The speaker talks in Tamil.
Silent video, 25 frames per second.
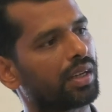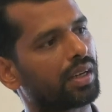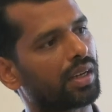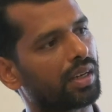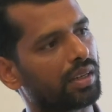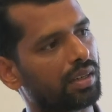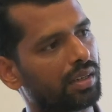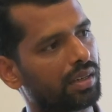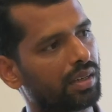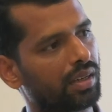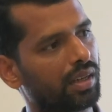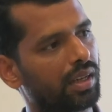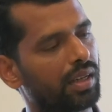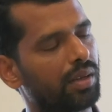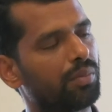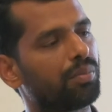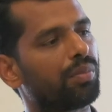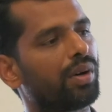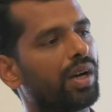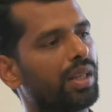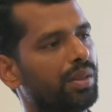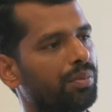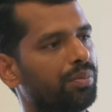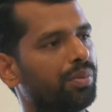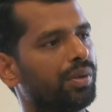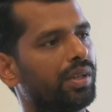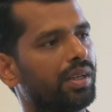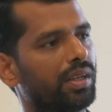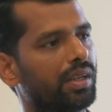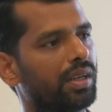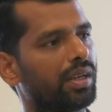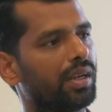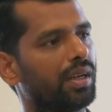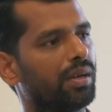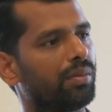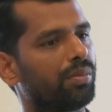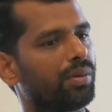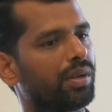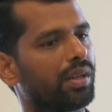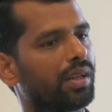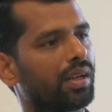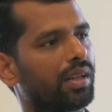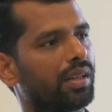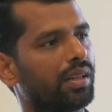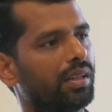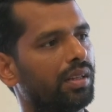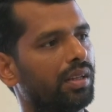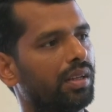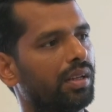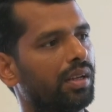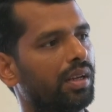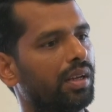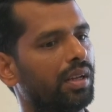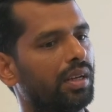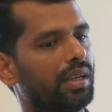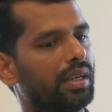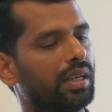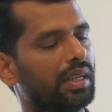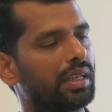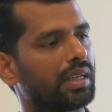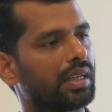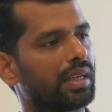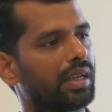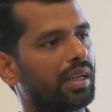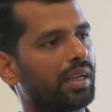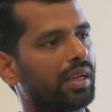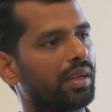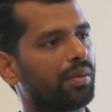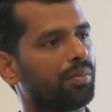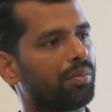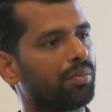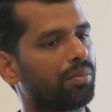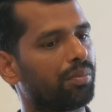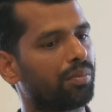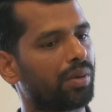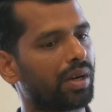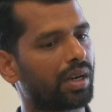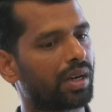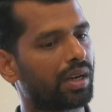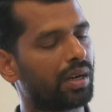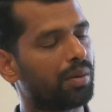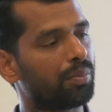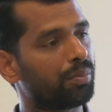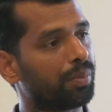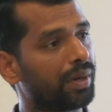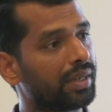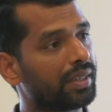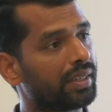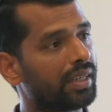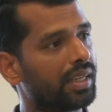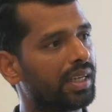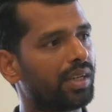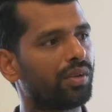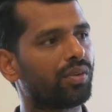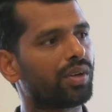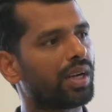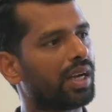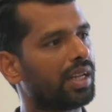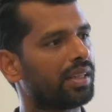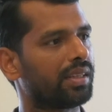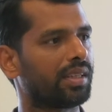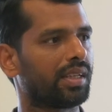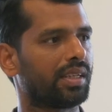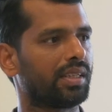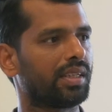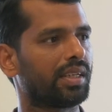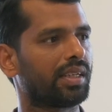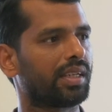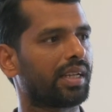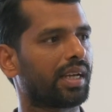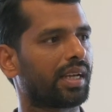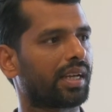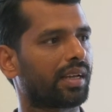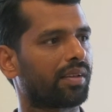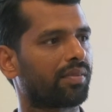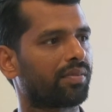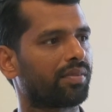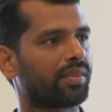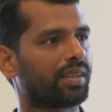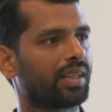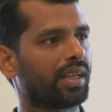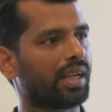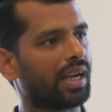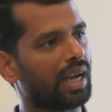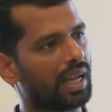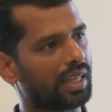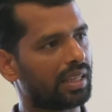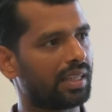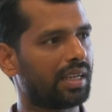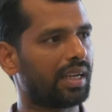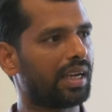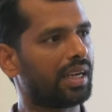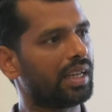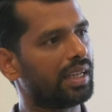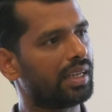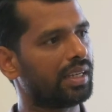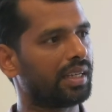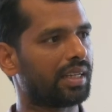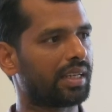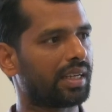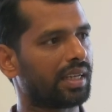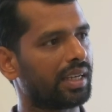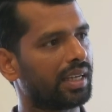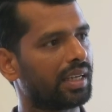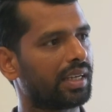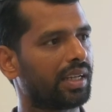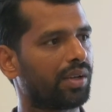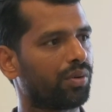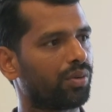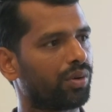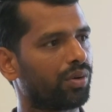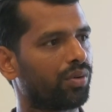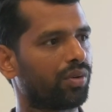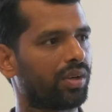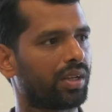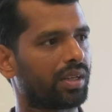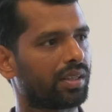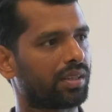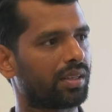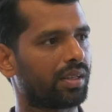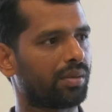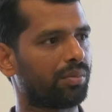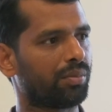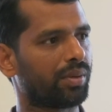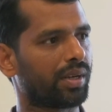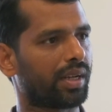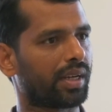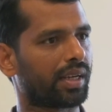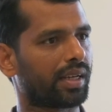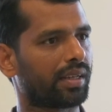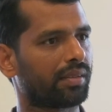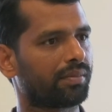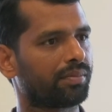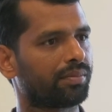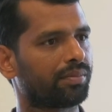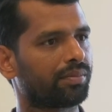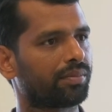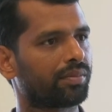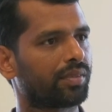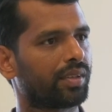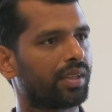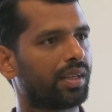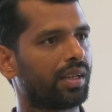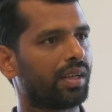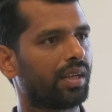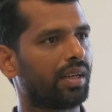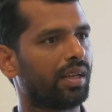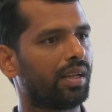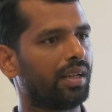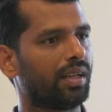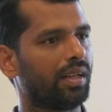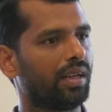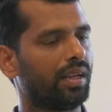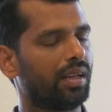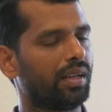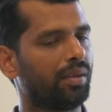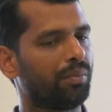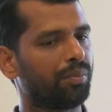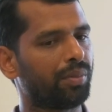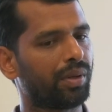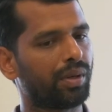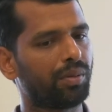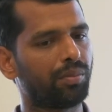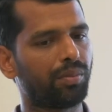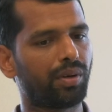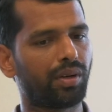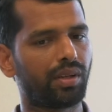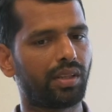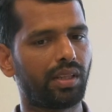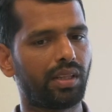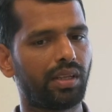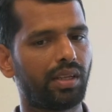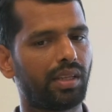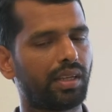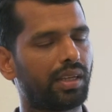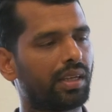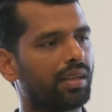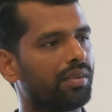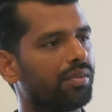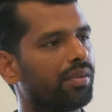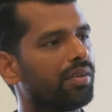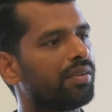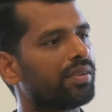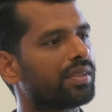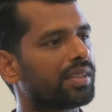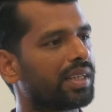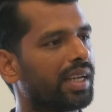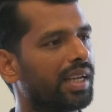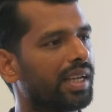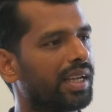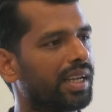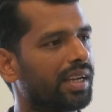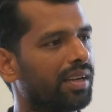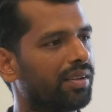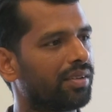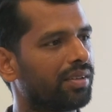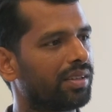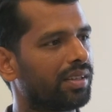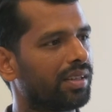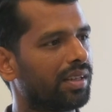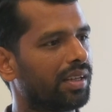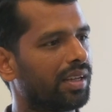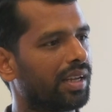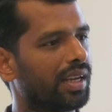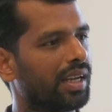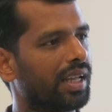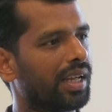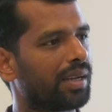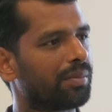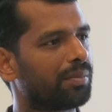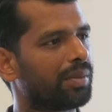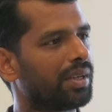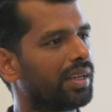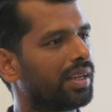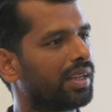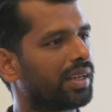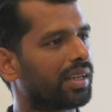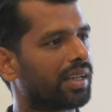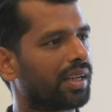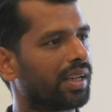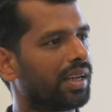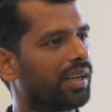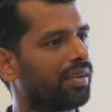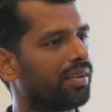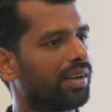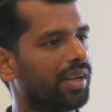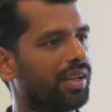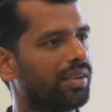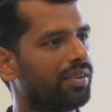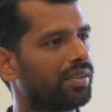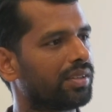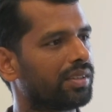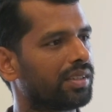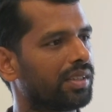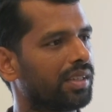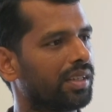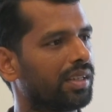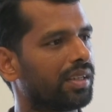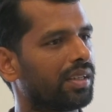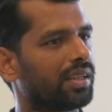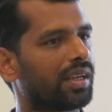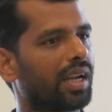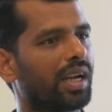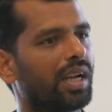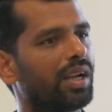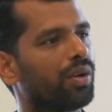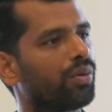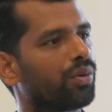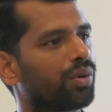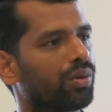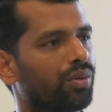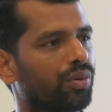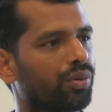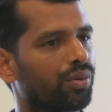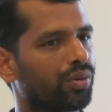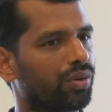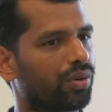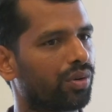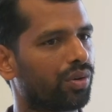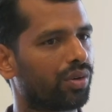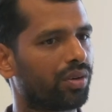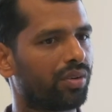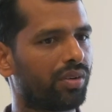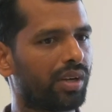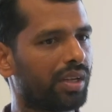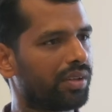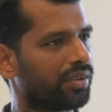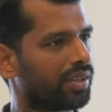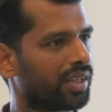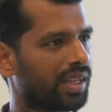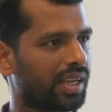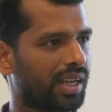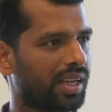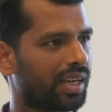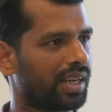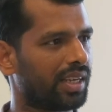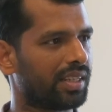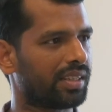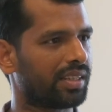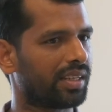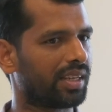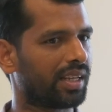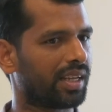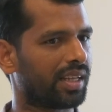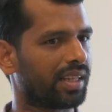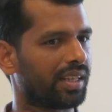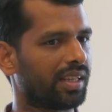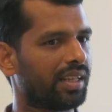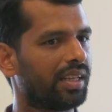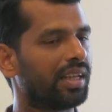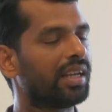கட்டாயம் பாதிப்பு இருக்குது அப்படிங்கிறது இன்றைக்கி மக்கள் பட்டறிவுனால தெரிஞ்சுக்கிட்டாங்க அதனாலேயே இன்றைக்கி இயற்கை உணவுகளுக்கு திரும்புகிறாங்க பெரும்பகுதி இன்றைக்கி விவசாயிகள் வந்து எல்லாருமே இயற்கையில் விளைவிச்சு நல்ல உணவு கொடுக்கணும்னு விளைவிக்கிறாங்களான்னு தெரியாது